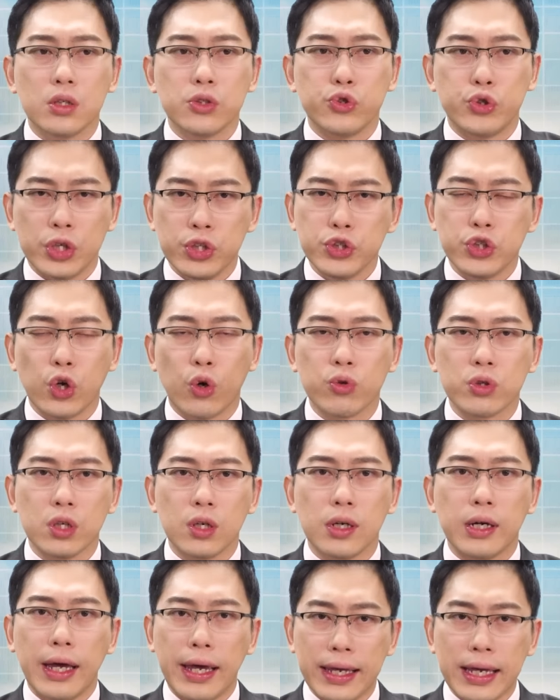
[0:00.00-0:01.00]
全球
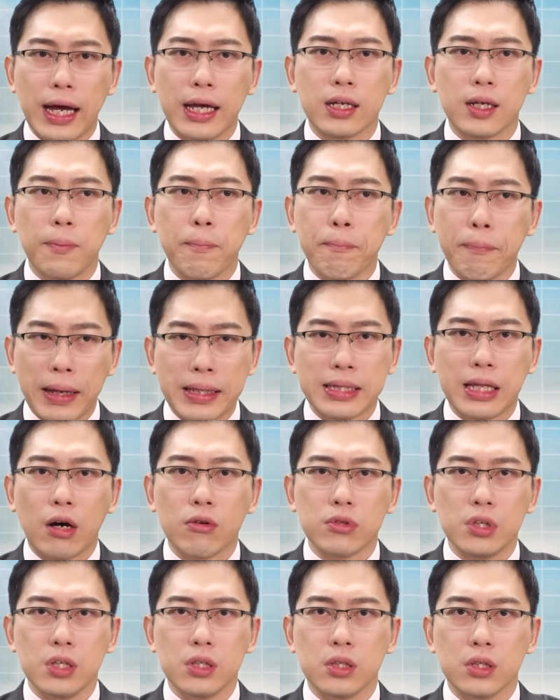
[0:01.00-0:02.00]
的 AI 跟半
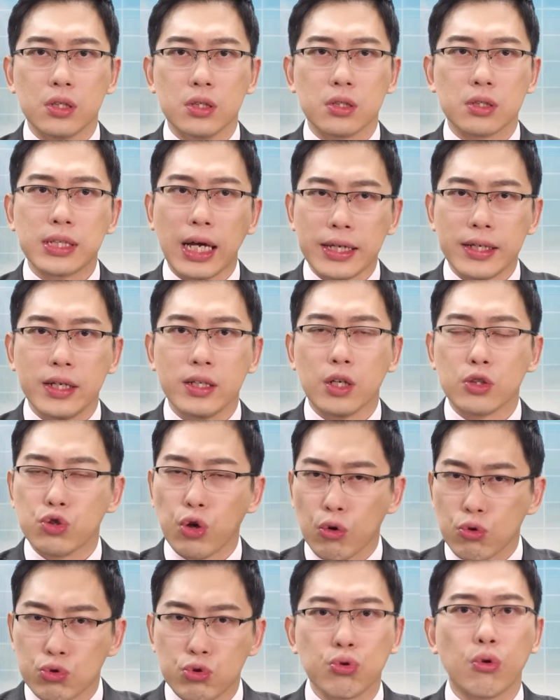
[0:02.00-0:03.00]
导体的产业的
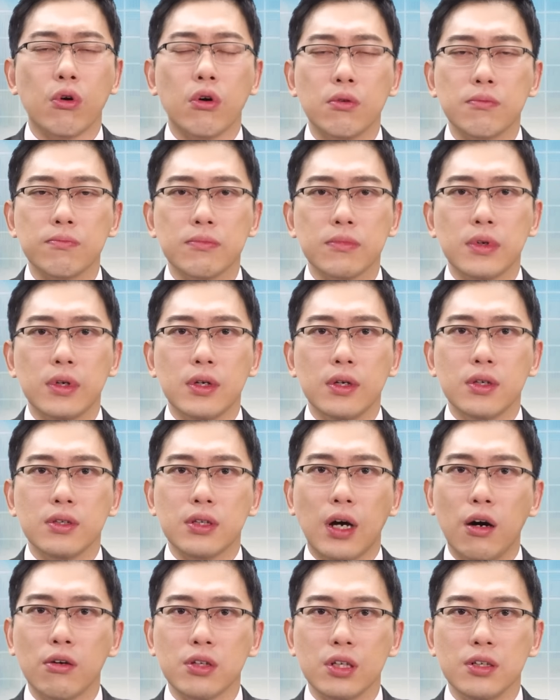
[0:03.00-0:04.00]
重塑。
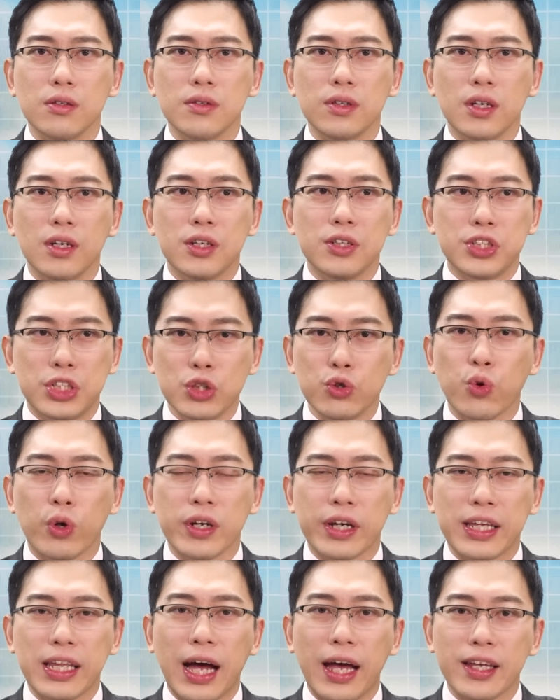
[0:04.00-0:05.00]
然后呢，新闻
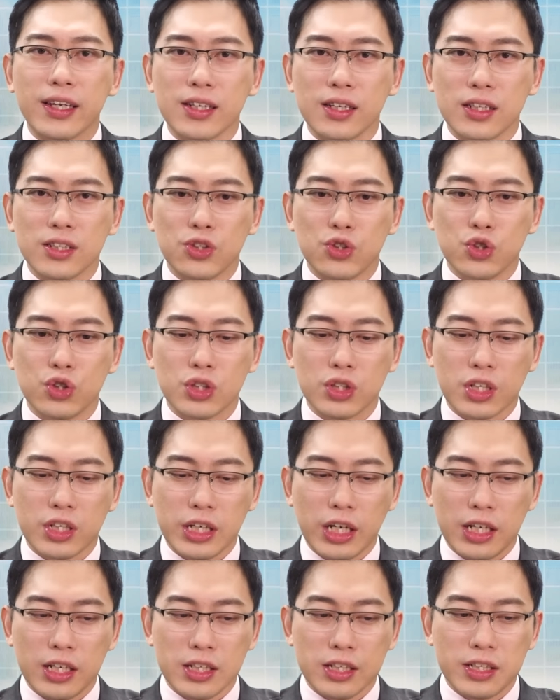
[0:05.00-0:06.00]
给他一个就是
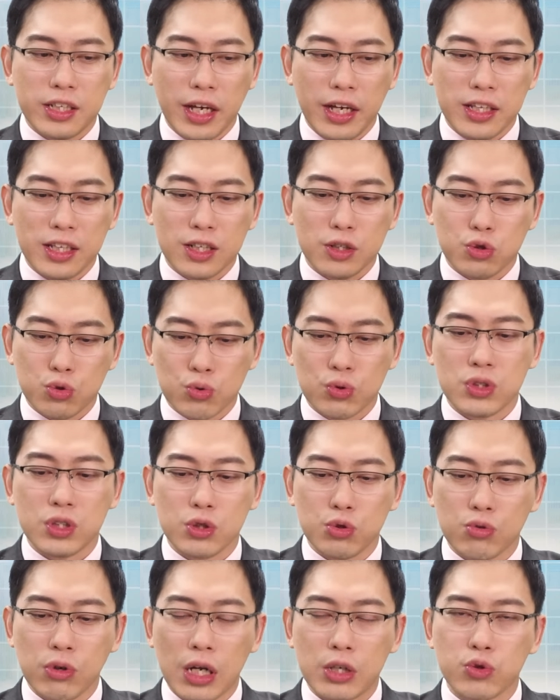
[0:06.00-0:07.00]
给给那个数字
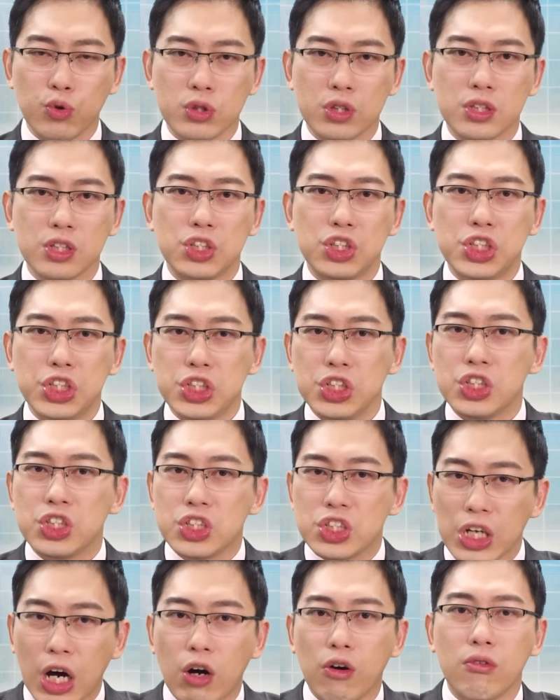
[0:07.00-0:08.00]
出来说是七
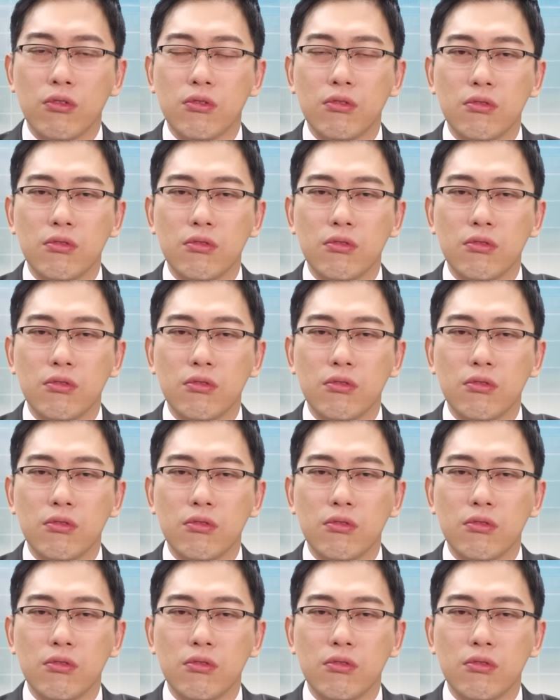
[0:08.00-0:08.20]
兆